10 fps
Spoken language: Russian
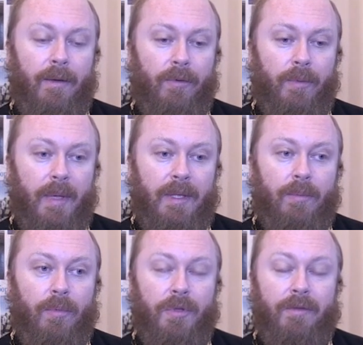Вот,
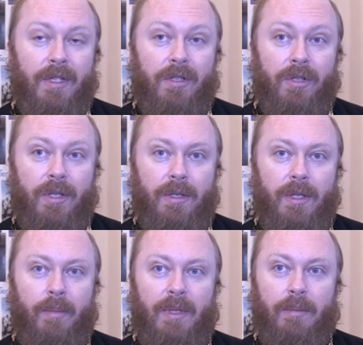поэтому очень важно
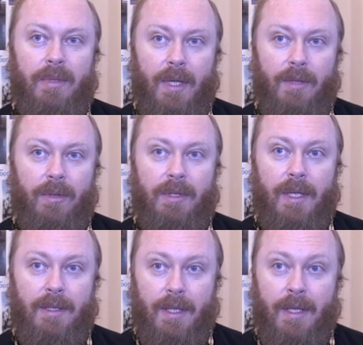женщине об этом сразу
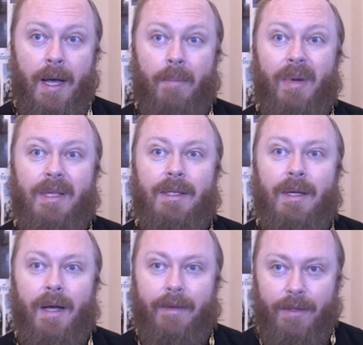рассказать,
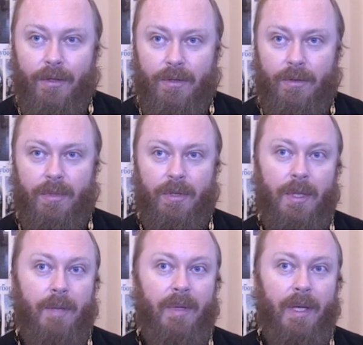поздравить ее с тем, что
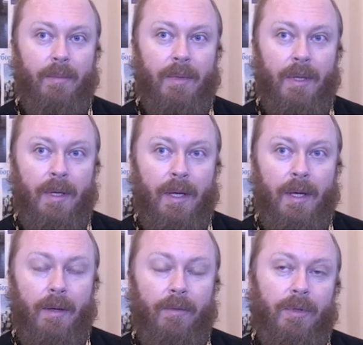она беременна.
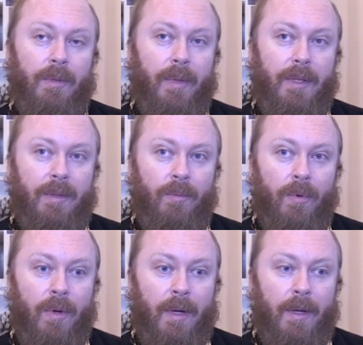Вот, и
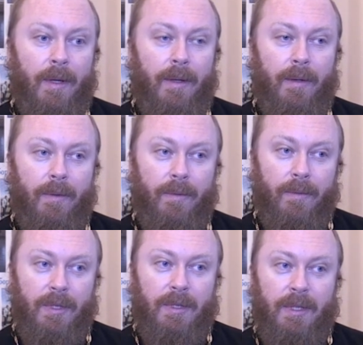поэтому э,
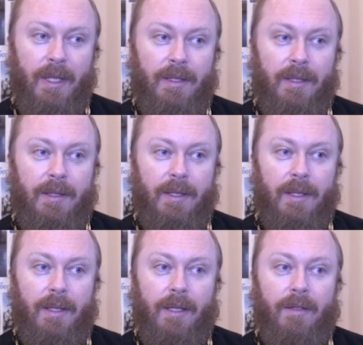вот этот единый
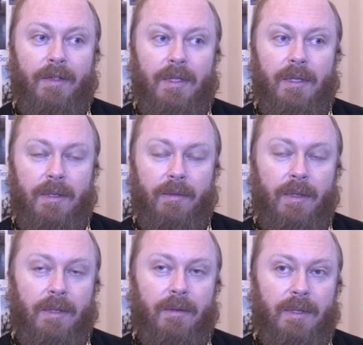стандарт, введение этого
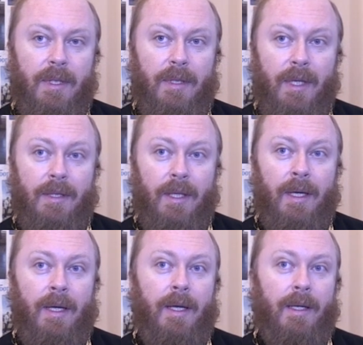единого стандарта,
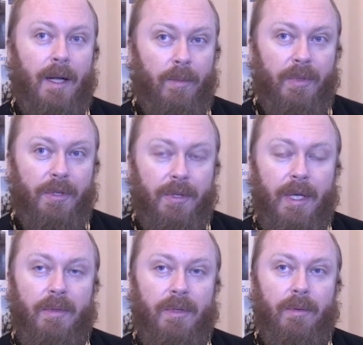как мы
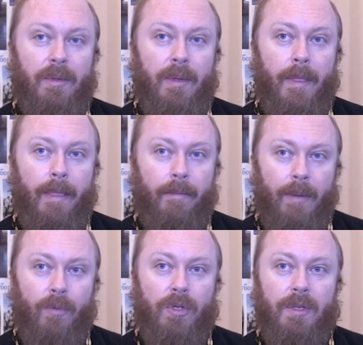считаем, сегодня
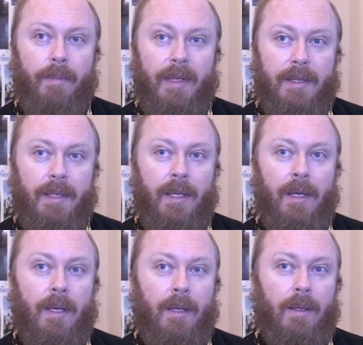поможет спасти
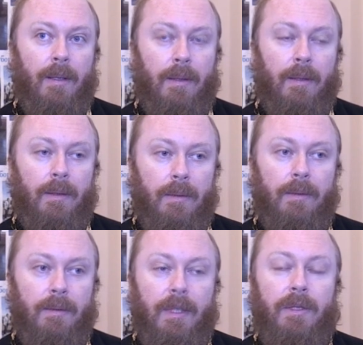
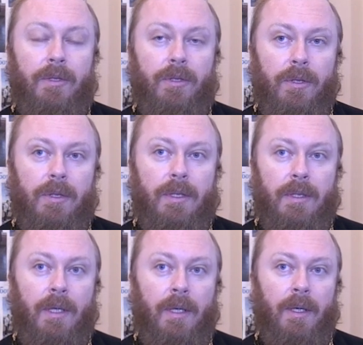э, тысячи
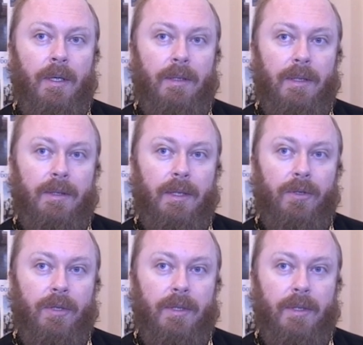жизней,
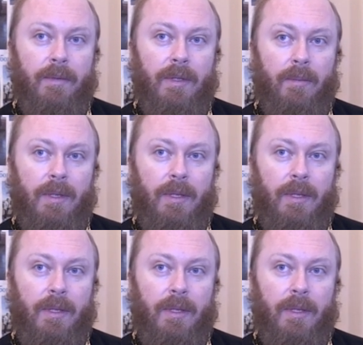детских жизней в этом